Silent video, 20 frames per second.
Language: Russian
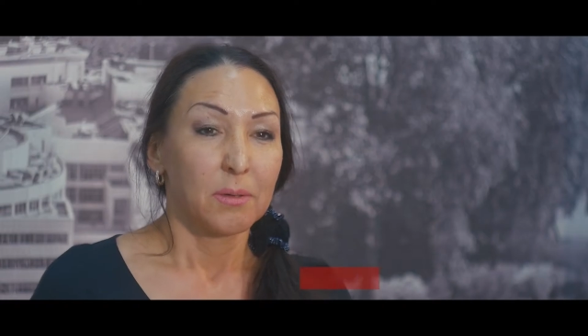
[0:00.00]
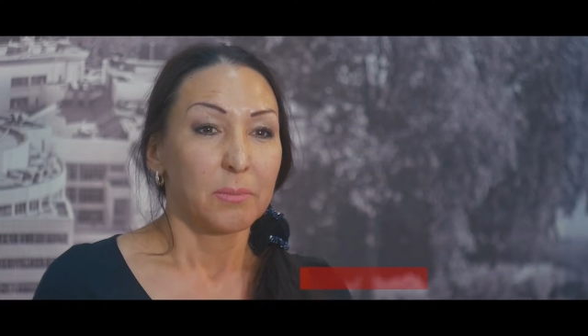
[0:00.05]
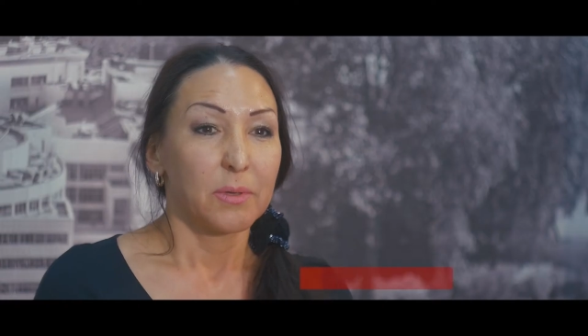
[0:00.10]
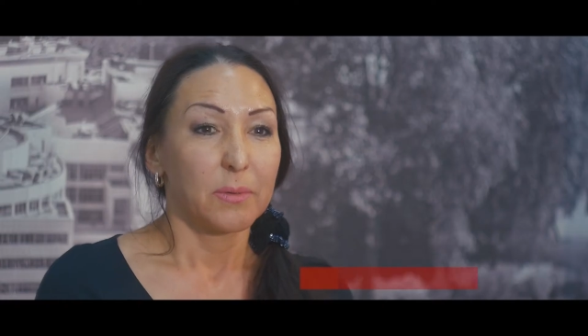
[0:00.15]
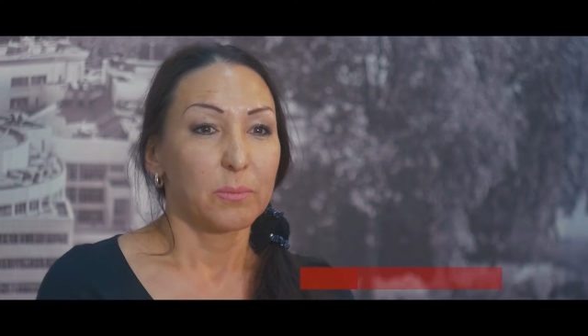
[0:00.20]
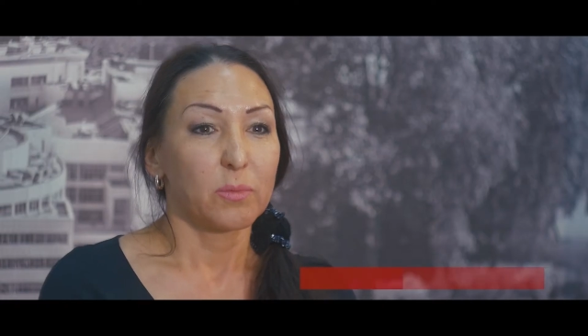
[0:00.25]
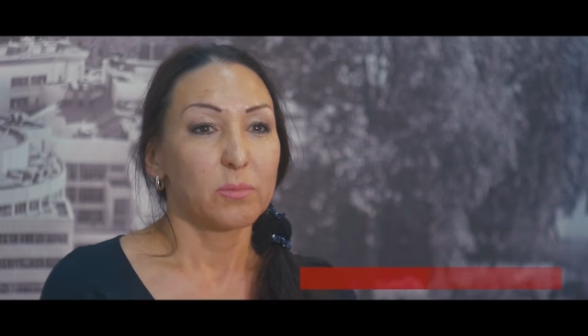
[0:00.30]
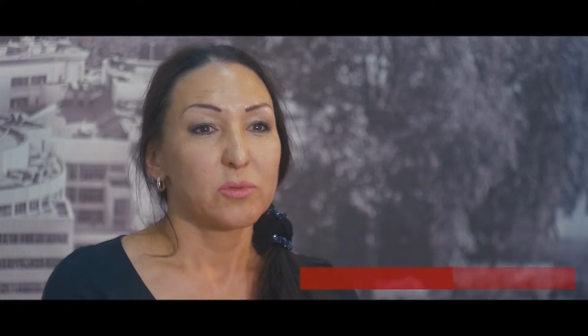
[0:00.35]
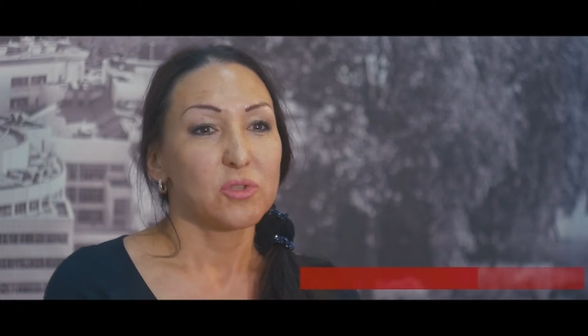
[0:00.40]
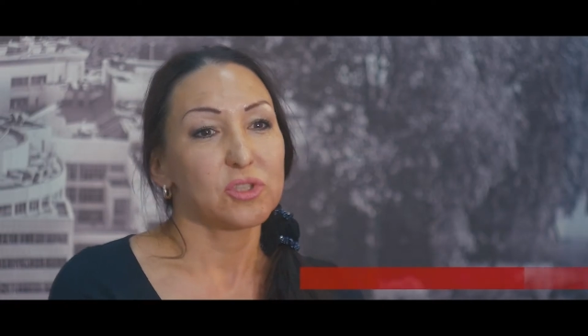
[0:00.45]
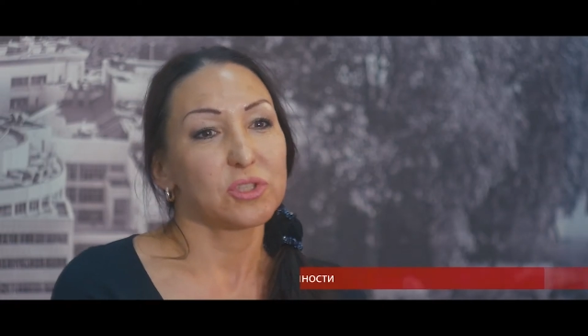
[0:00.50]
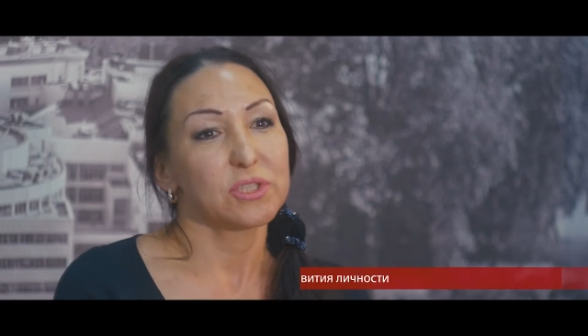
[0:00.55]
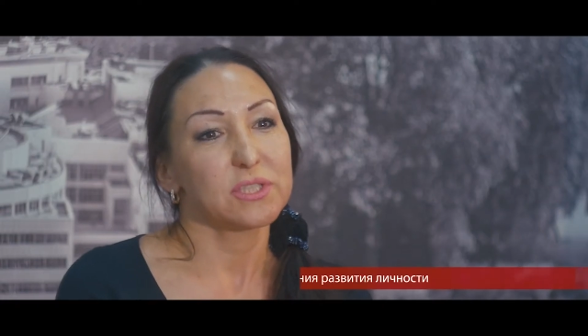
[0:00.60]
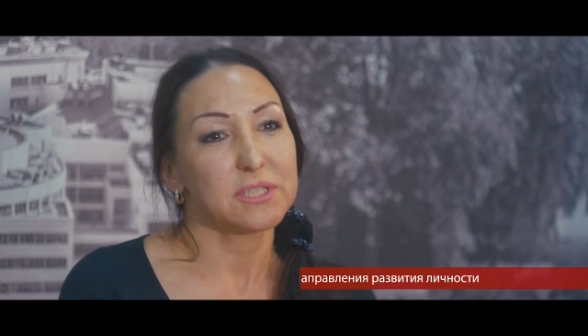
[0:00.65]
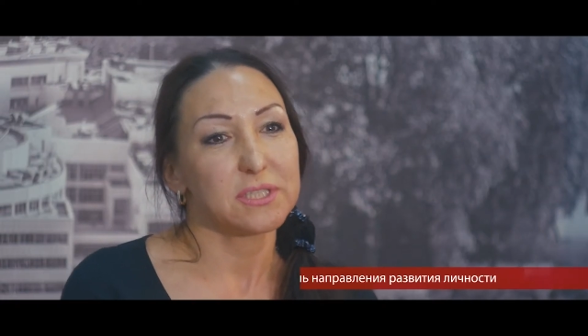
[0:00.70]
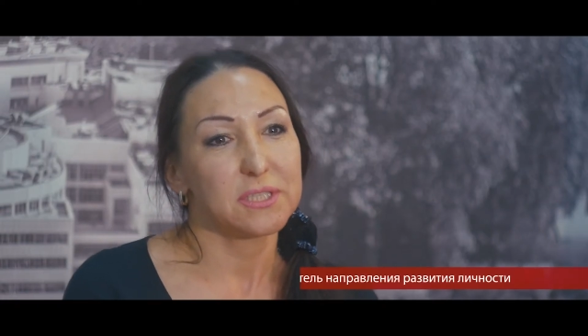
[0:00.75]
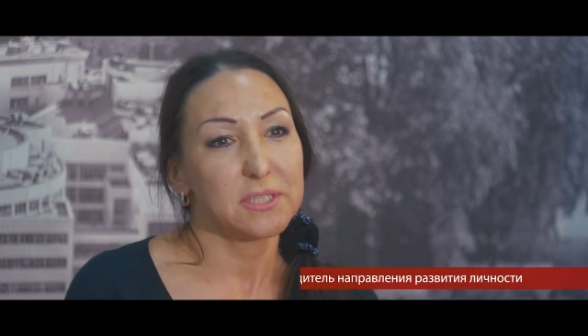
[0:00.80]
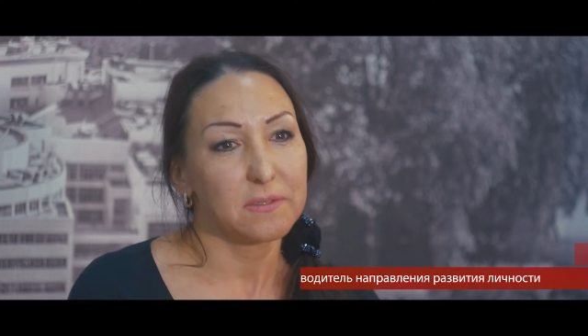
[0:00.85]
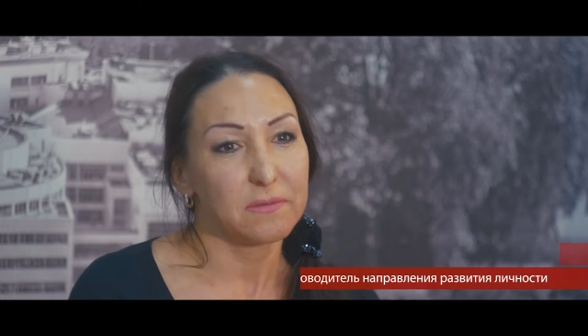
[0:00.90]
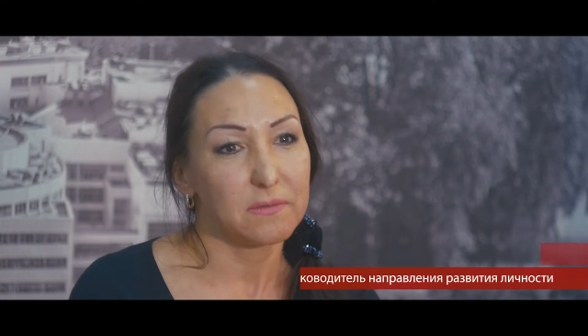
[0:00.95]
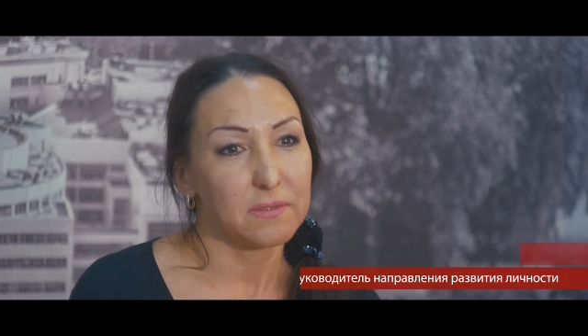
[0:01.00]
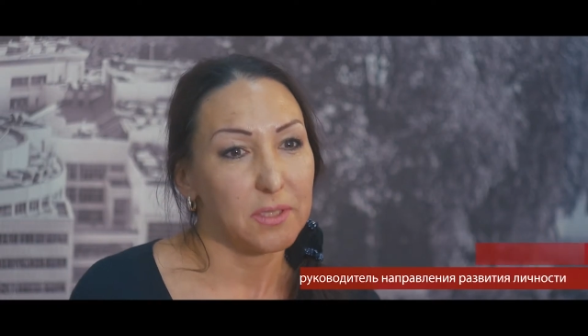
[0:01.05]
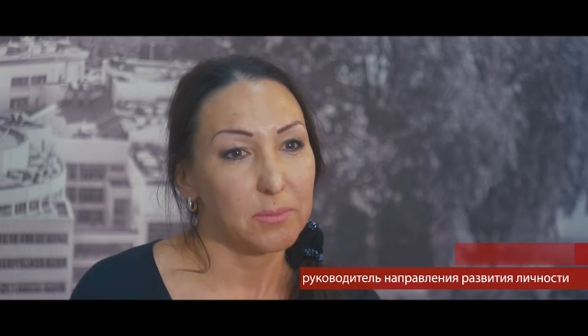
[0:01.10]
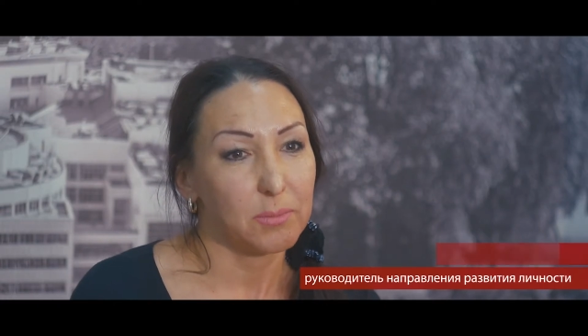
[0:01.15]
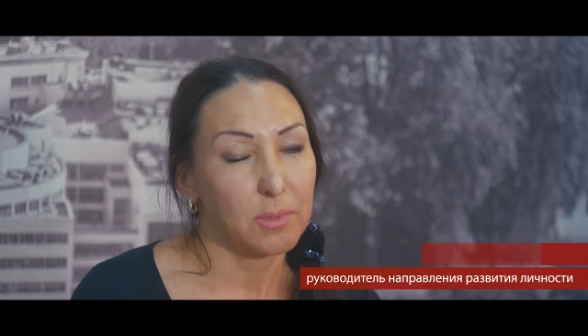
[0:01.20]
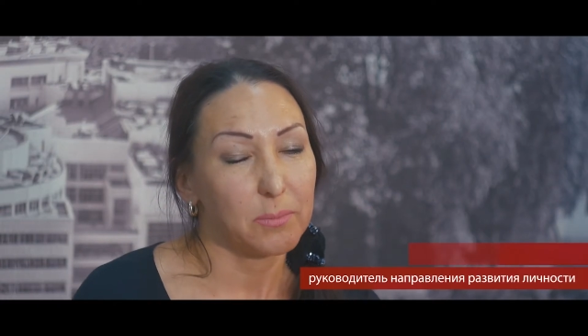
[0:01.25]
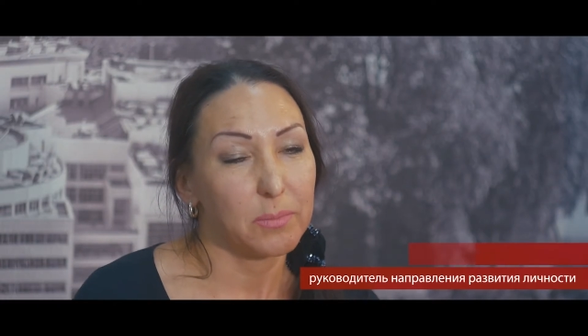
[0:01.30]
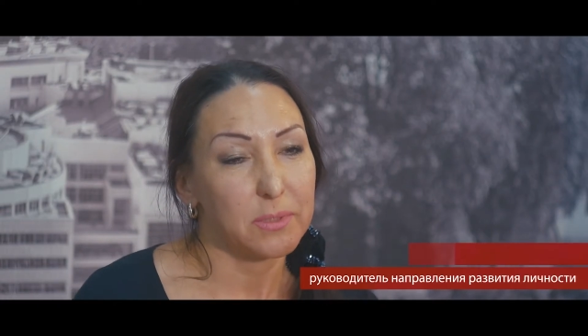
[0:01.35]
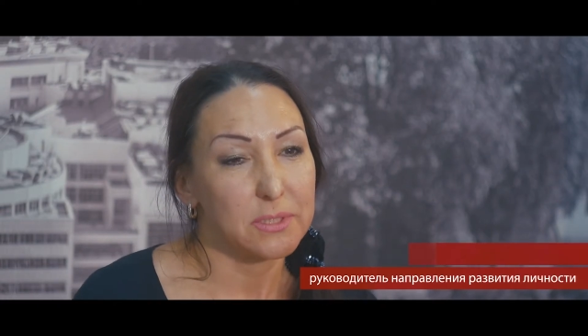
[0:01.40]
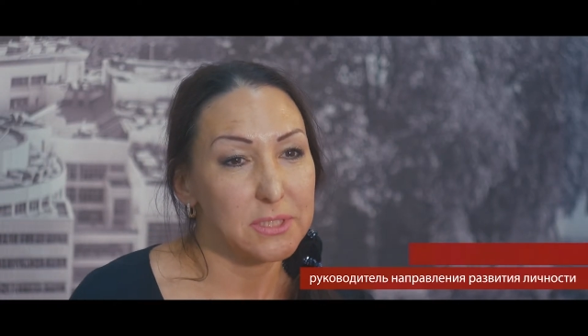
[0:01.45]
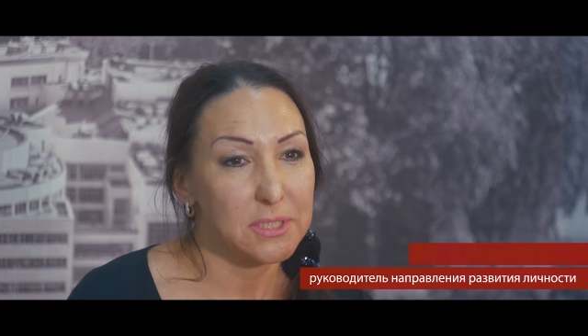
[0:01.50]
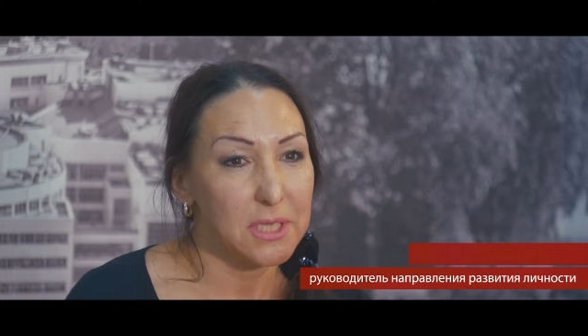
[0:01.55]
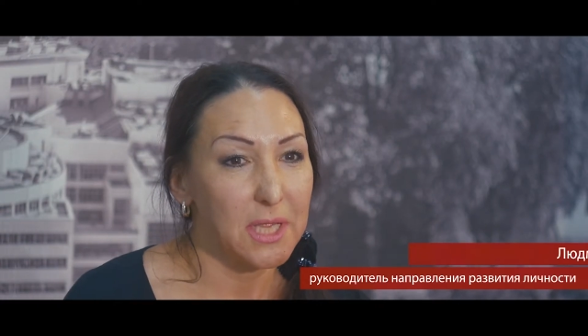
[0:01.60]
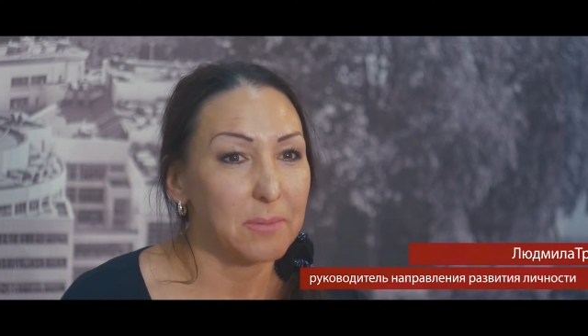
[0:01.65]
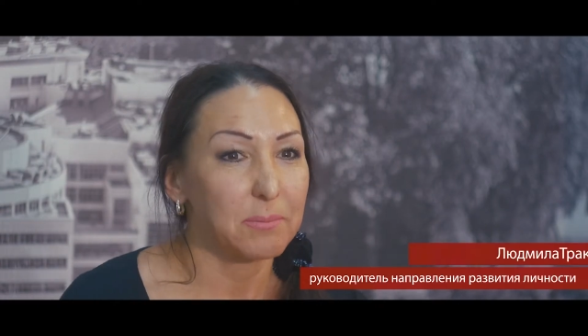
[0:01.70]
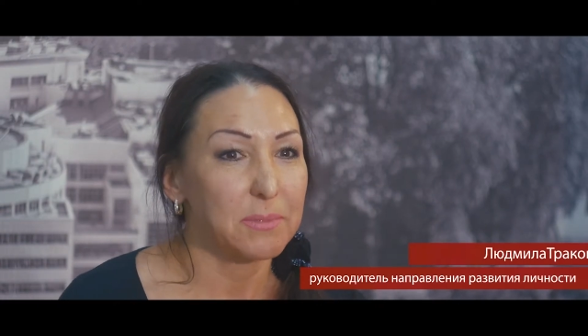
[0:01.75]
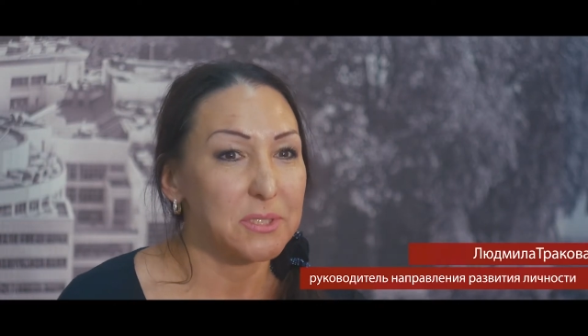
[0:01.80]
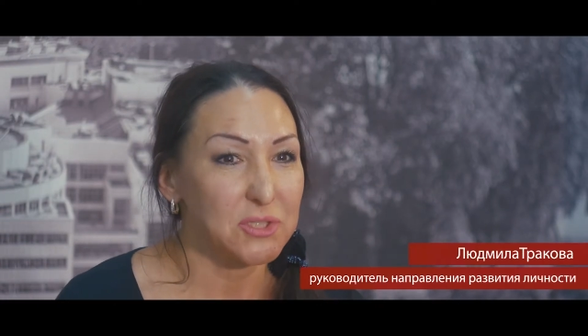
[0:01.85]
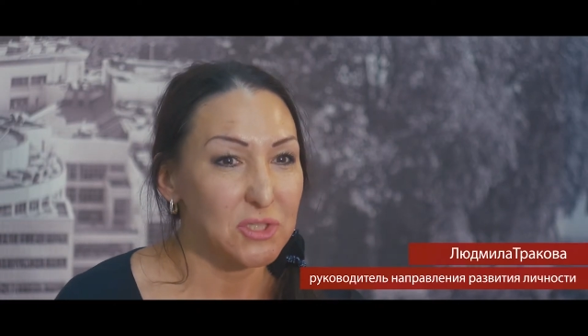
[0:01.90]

При помощи тестирования мы определяем